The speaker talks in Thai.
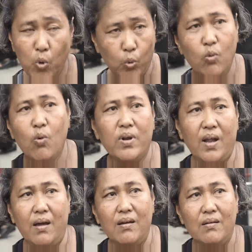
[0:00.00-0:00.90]
หมดทุกคน
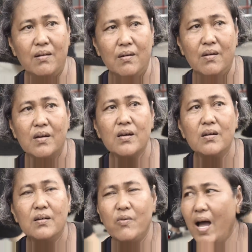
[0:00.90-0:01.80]
อะ
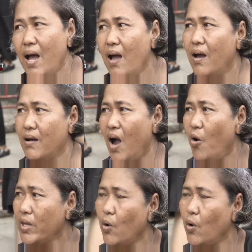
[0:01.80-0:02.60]
คือว่าเขาจะ